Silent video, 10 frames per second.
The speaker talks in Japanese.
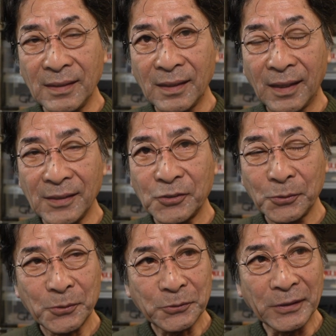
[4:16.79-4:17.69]
はいと
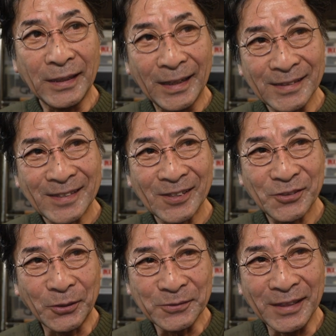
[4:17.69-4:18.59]
いうことでね早
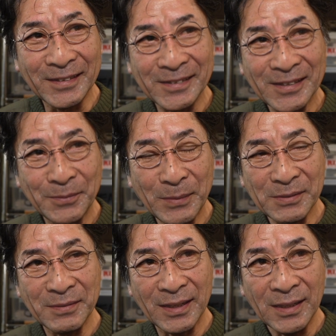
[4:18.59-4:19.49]
速なんですがま
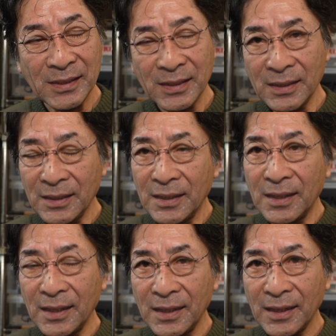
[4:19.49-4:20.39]
ずは、
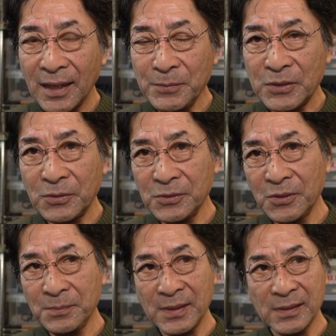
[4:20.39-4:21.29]
えー、アミコン
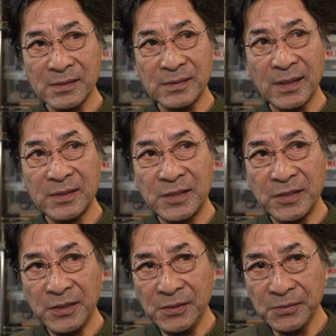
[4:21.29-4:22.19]
401で
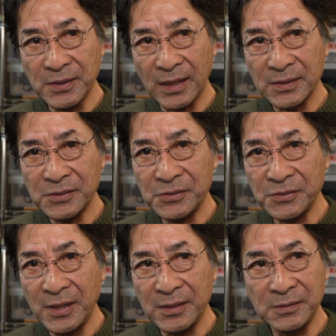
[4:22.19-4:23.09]
チヌが
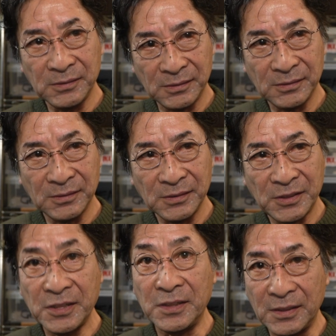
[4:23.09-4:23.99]
釣れる
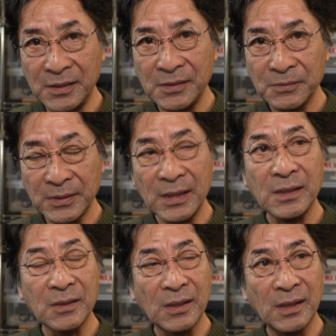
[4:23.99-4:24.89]
シーンをね、
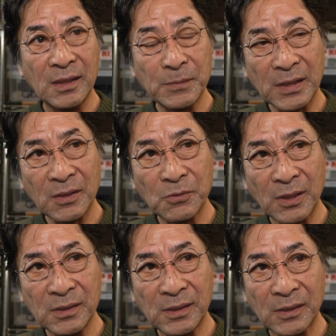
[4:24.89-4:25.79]
えー、今からご
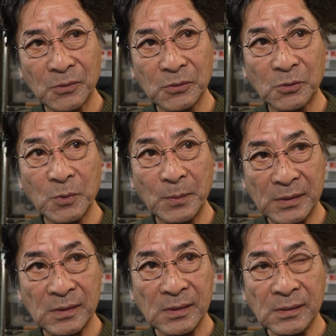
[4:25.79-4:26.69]
覧いただこうと思います。